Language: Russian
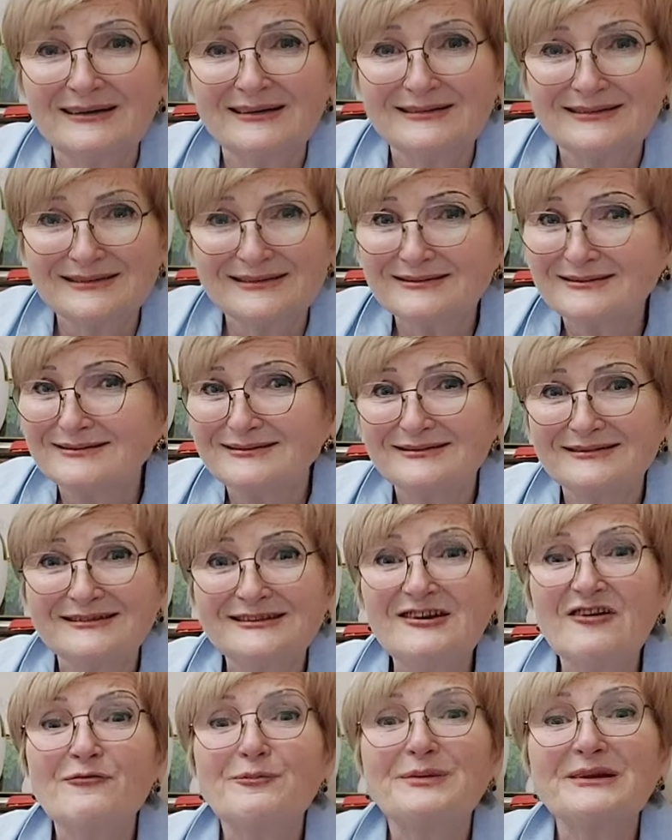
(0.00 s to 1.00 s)
э,
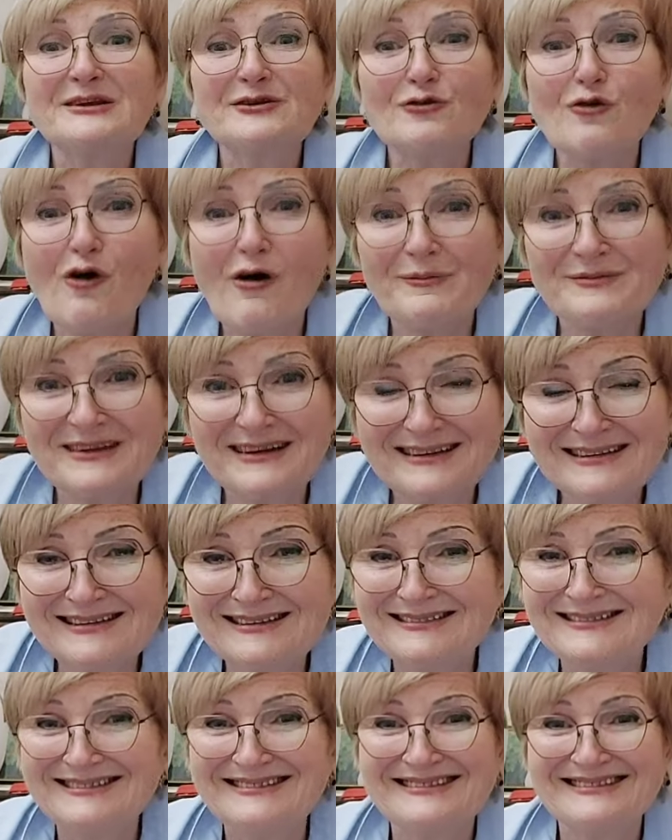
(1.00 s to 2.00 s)
не в
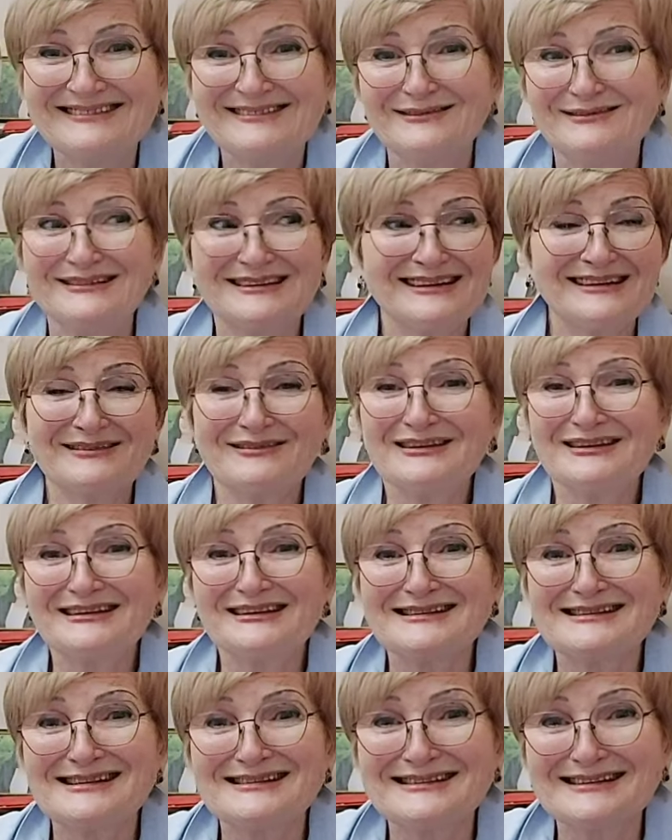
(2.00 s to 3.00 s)
приемной, ой, я
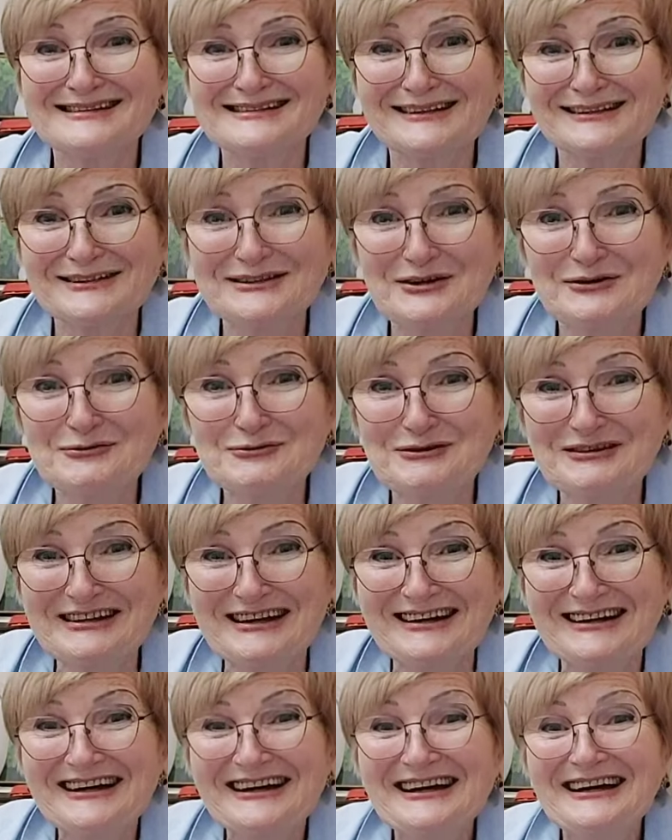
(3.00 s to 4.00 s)
говорилась, я сказала на
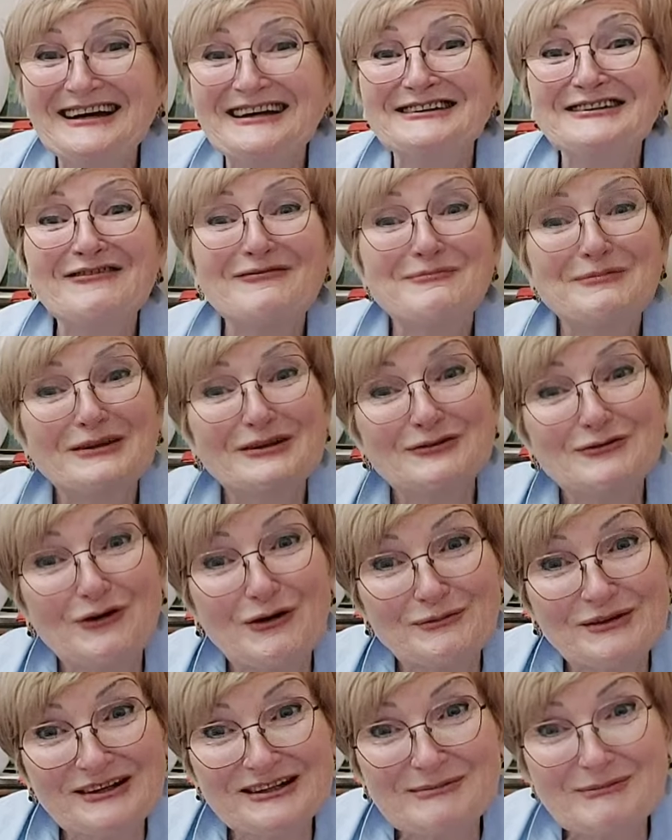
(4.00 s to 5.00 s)
кухне, не в
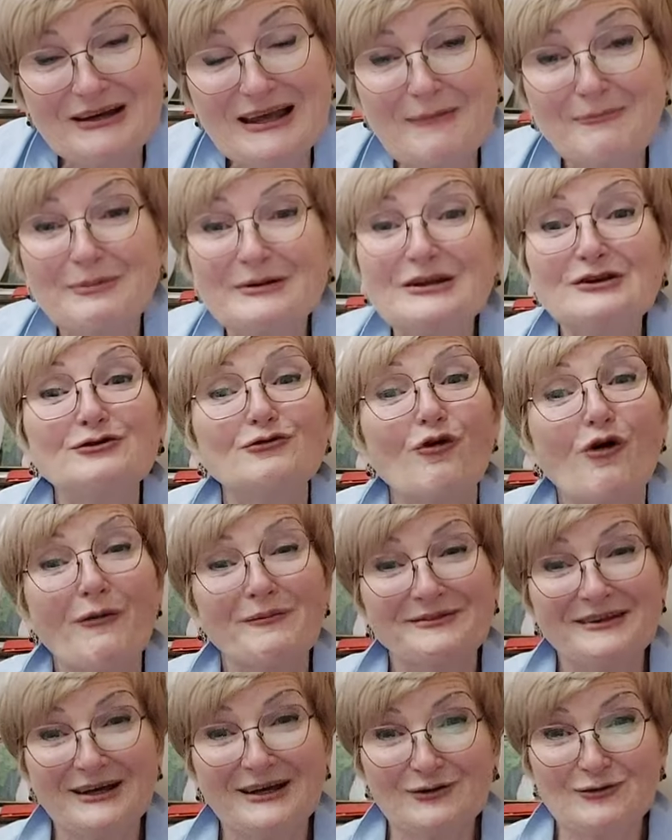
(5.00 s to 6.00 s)
приемной, это моя
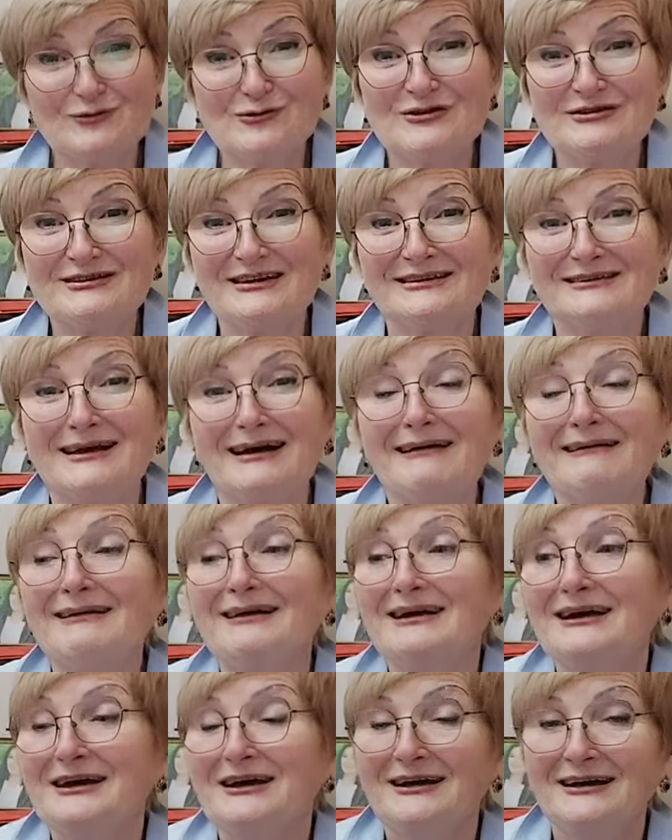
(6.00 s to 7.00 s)
приемная кухня,
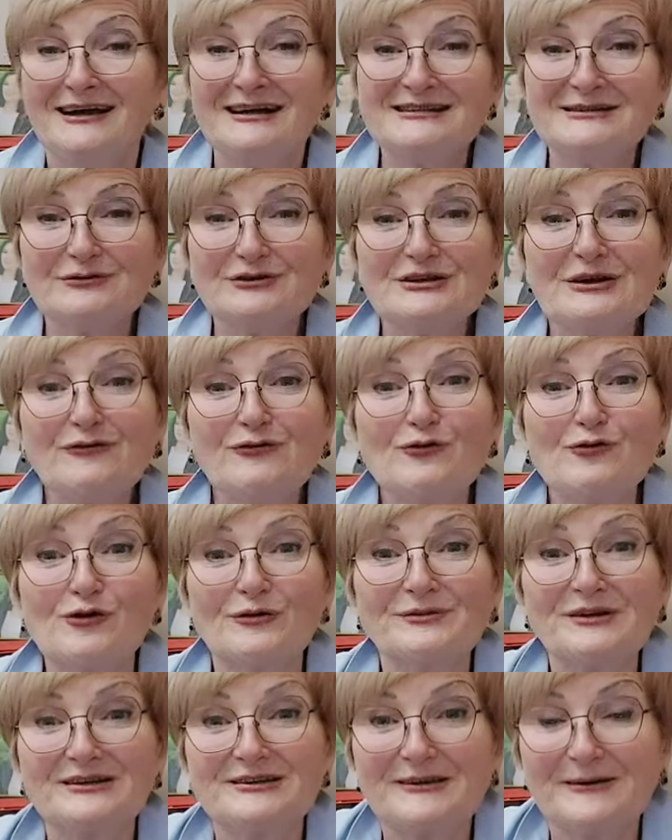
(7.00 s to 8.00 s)
да. Я сегодня в
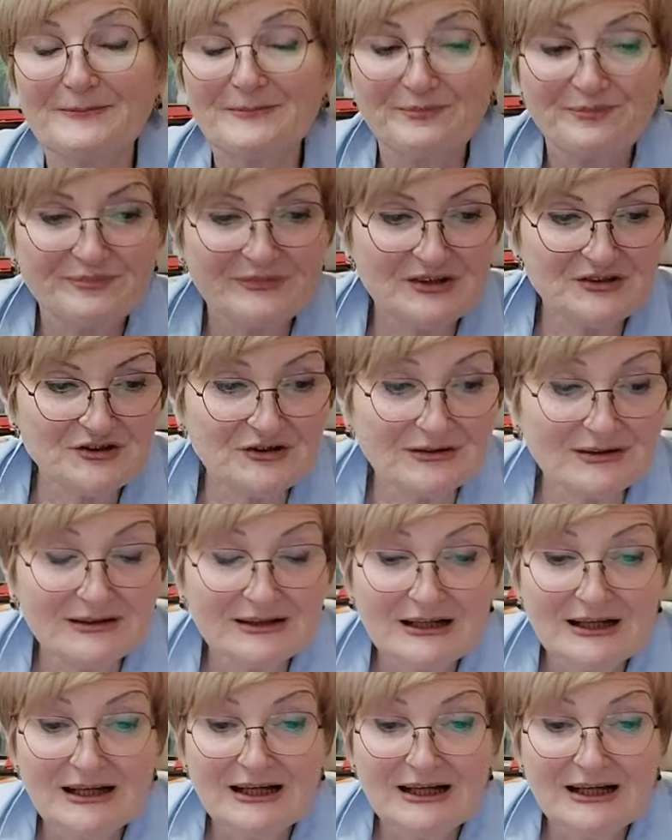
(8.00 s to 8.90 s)
комнате. Значит,